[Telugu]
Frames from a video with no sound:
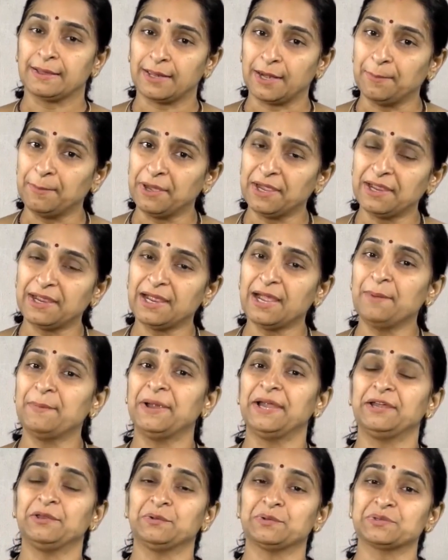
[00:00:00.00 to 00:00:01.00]
క్రమంగా
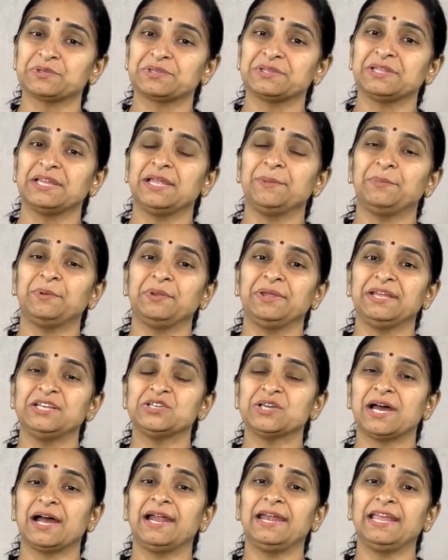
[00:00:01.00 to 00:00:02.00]
బయటకు వస్తుంది ఇప్పుడు ఈ
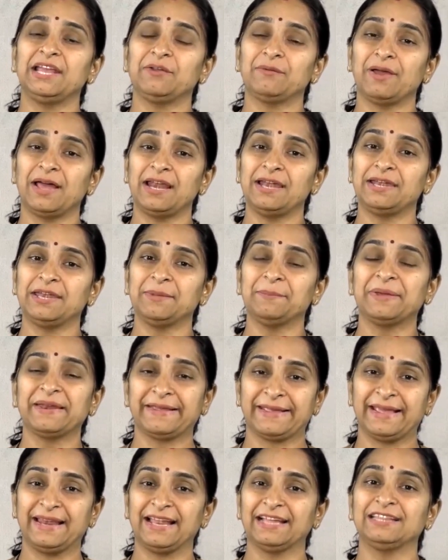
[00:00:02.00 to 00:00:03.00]
జాడి క్వాలిటీ
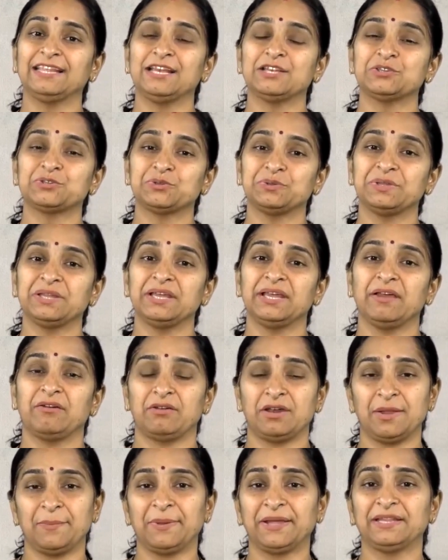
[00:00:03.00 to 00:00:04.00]
మనకు ఎలా తెలుస్తుంది
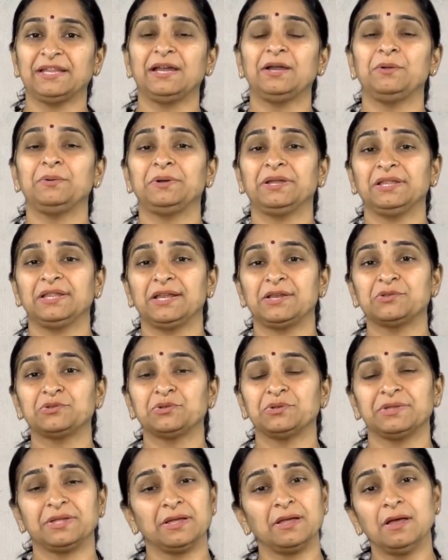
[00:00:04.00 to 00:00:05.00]
ఎవరైనా పెద్దవాళ్ళు ఉంటే
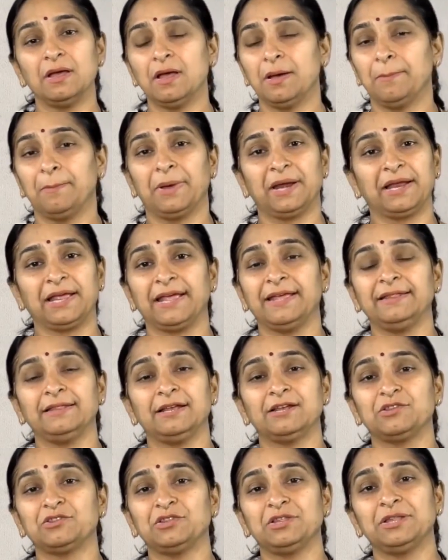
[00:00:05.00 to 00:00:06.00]
తెలుస్తుంది మనకేం
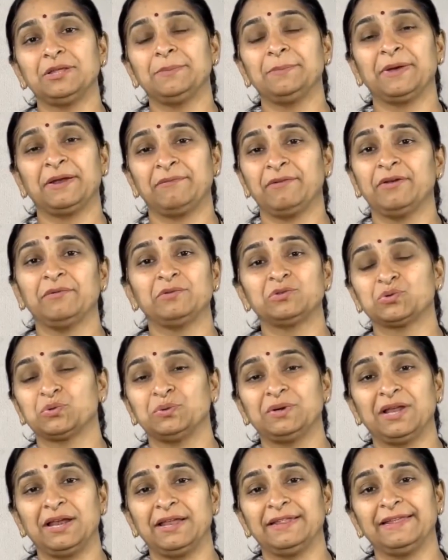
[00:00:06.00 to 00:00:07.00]
తెలుస్తుంది మనమేమి
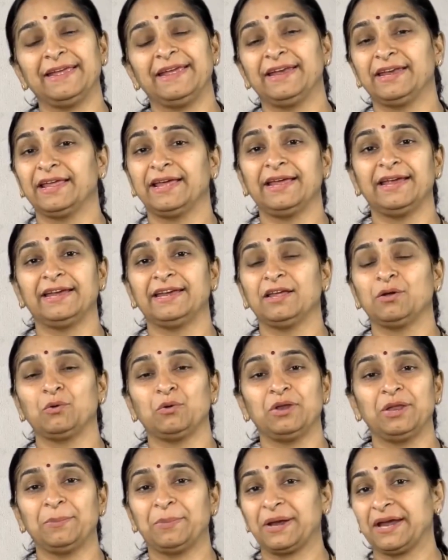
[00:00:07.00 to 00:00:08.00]
చూడలేదు ఏటా ఏటా
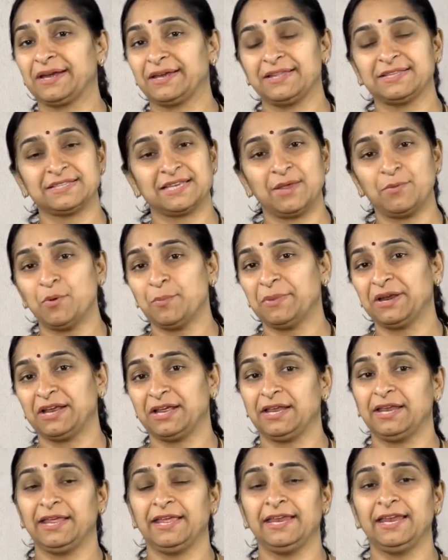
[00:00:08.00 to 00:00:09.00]
కొనే ప్రాక్టీస్లేమో
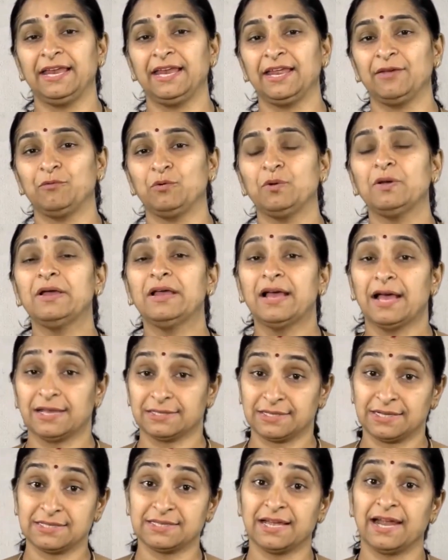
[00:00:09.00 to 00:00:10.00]
మనకి లేనే లేవు
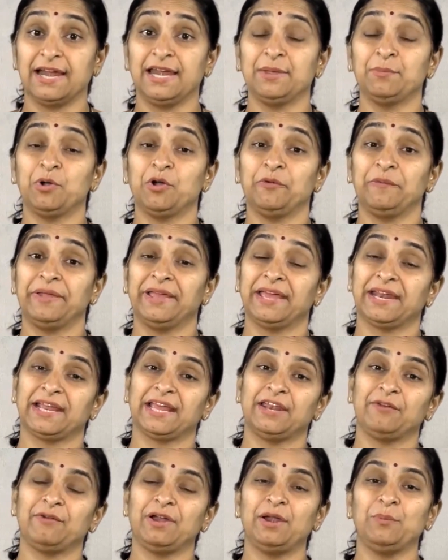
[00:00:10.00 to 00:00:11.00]
అసలు జాడి మొహమే
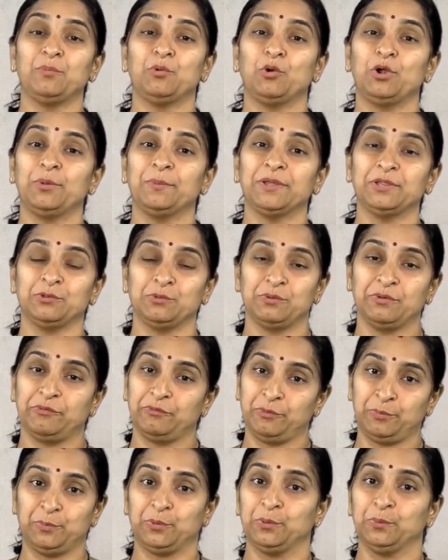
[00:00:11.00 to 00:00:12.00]
ఎరగని వాళ్ళు బోల్డ్ మంది
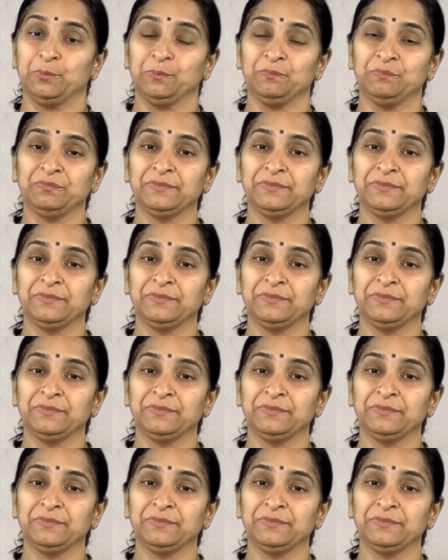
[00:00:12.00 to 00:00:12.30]
ఉన్నాము ఇప్పుడు